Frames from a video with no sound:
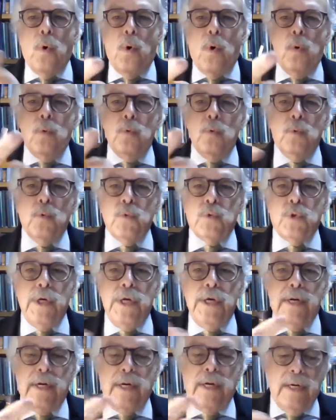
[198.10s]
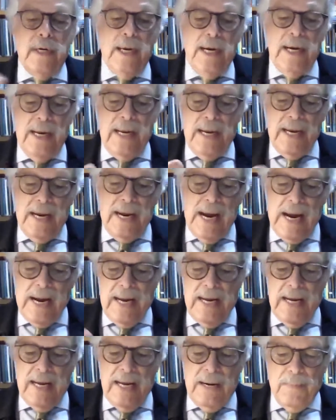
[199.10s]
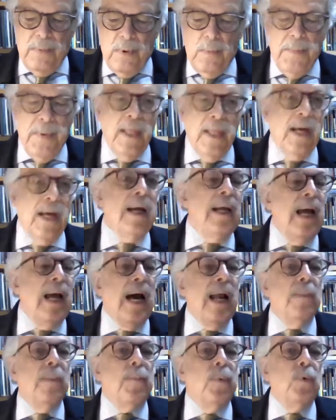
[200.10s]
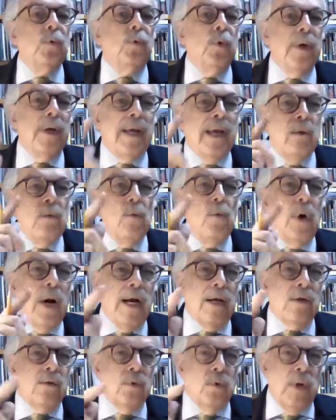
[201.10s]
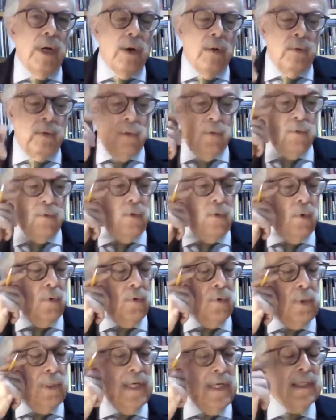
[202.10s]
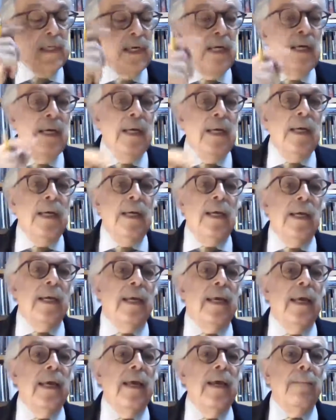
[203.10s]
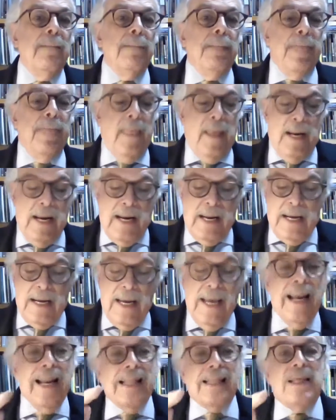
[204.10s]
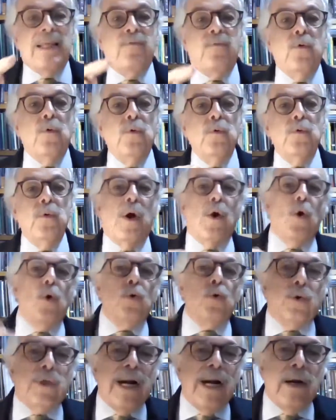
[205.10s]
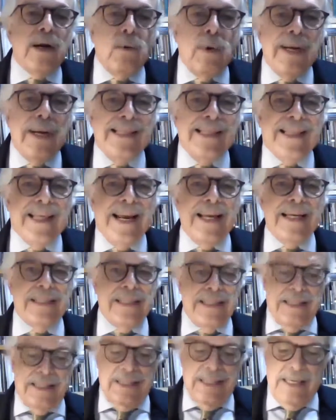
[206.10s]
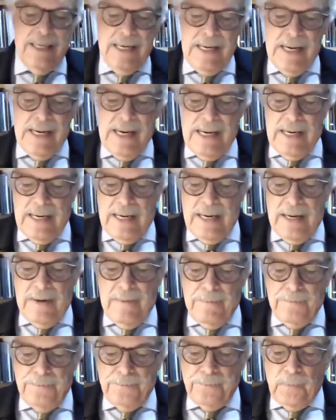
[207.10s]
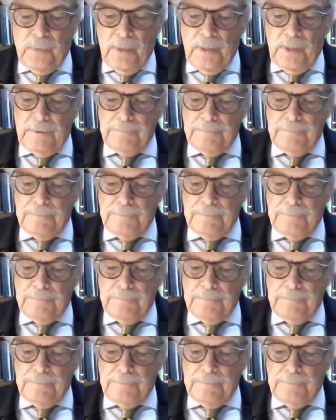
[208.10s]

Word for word: conducir el encaje de la propiedad, al punto de que en un caso la Constitución dice que el latifundio es contrario al interés, em,